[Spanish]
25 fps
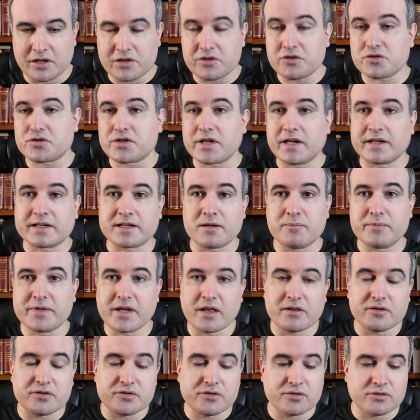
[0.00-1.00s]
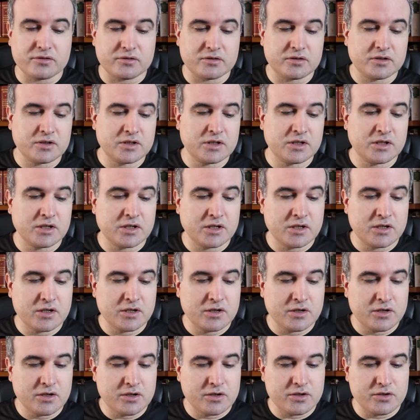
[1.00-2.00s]
Ellos sí han cambiado, yo no,
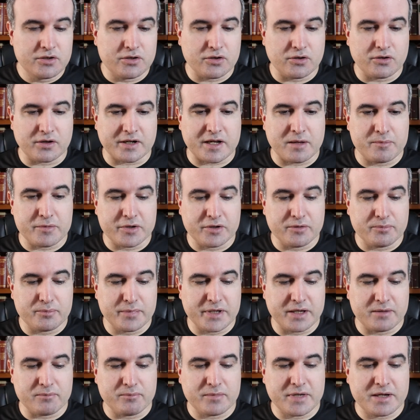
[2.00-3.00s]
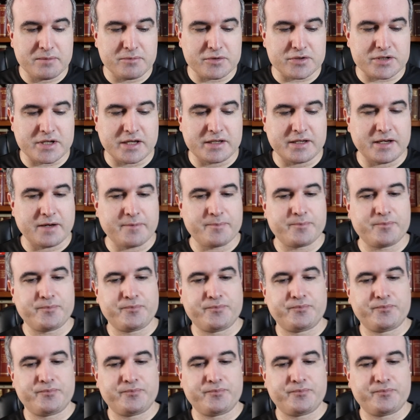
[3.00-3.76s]
yo no cambio. Bien, vamos allá.